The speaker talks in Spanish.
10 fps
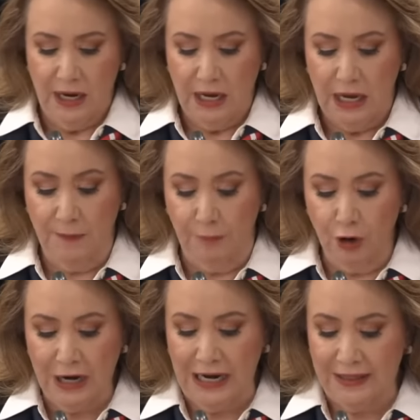
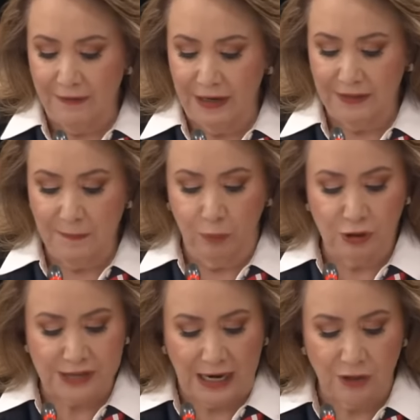impone el deber de
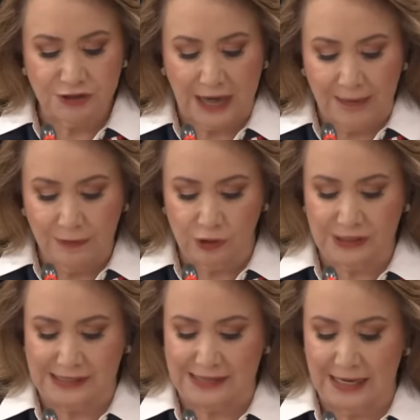impulsar los
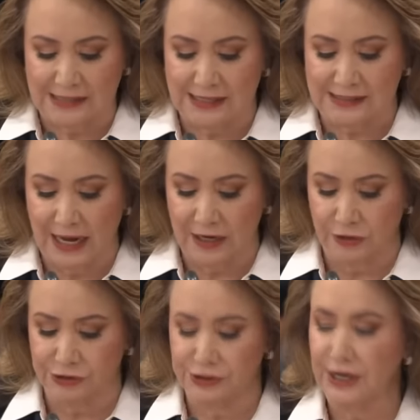cambios que sean
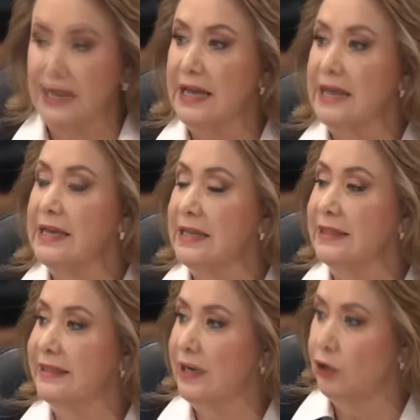necesarios y,
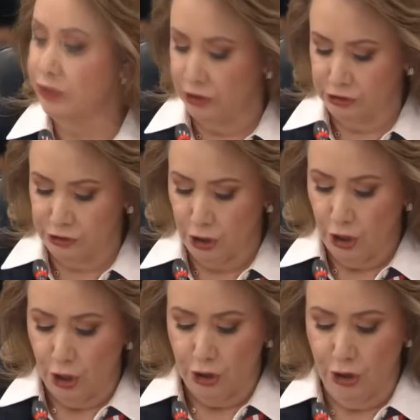entre otros,
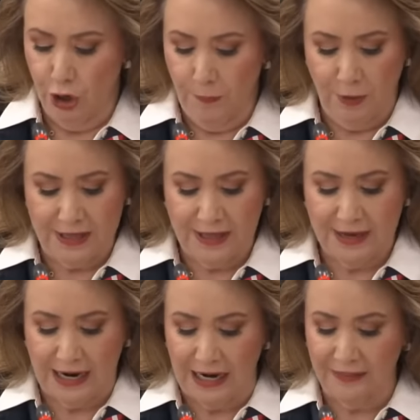no puede
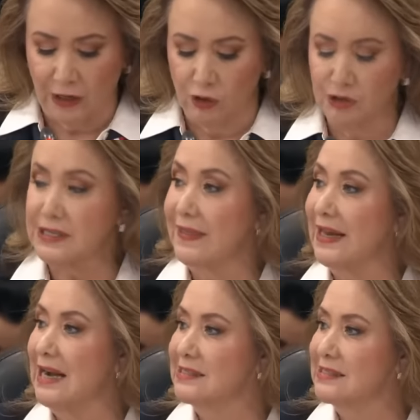dejar de
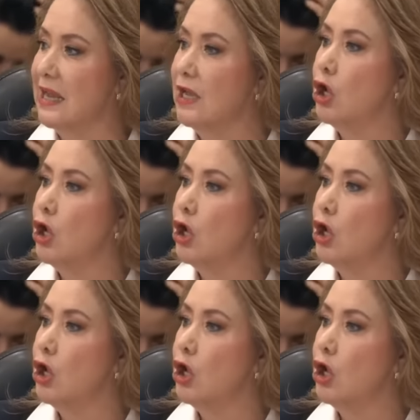considerarse